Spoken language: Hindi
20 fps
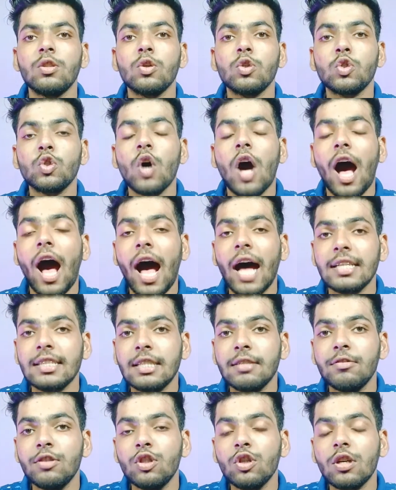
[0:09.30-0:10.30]
दोस्तों
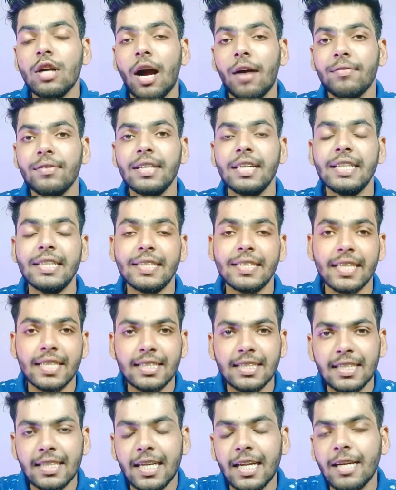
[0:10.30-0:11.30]
आज की वीडियो काफ़ी
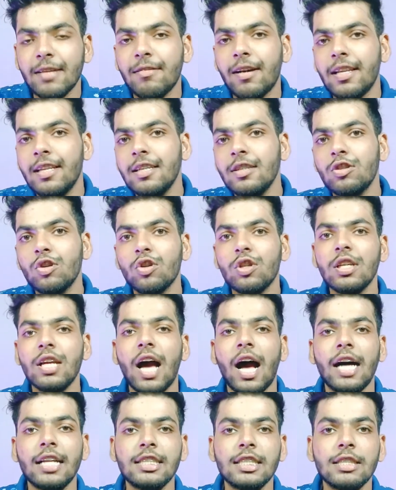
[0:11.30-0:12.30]
इंटरेस्टिंग रहने वाली है
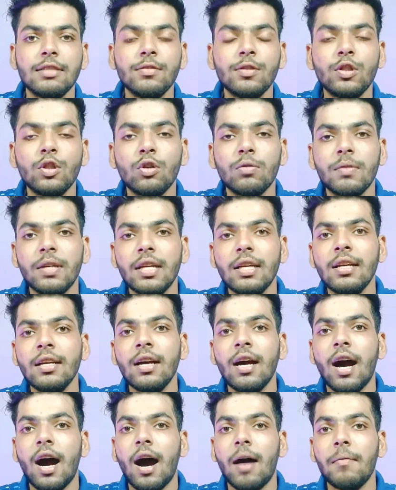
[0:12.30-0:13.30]
क्योंकि आज की वीडियो में
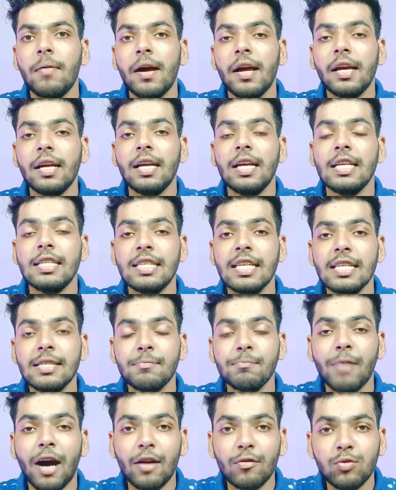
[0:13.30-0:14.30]
हम एक
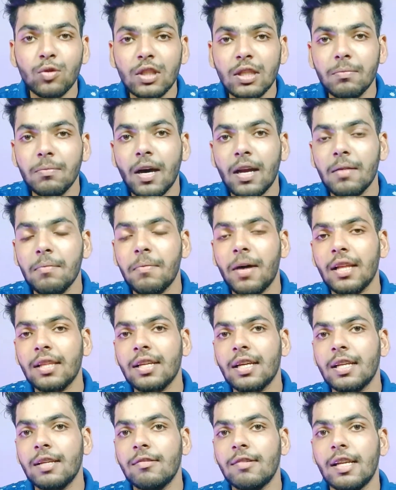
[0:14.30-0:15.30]
ऐसे स्मार्टफोन के बारे में
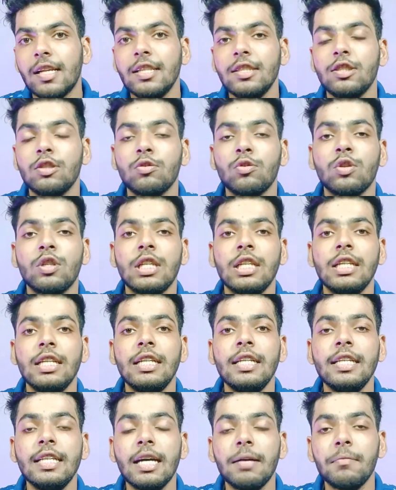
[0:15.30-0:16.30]
बात करने वाले हैं जो कि
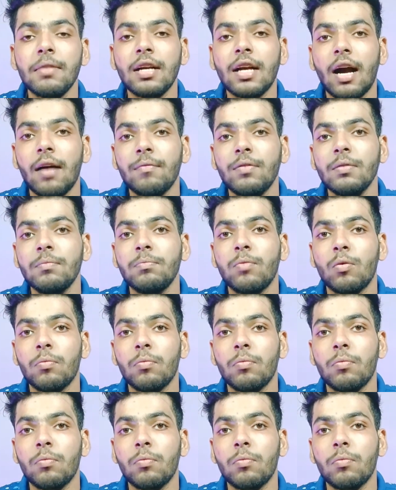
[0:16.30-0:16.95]
इंडिया में काफ़ी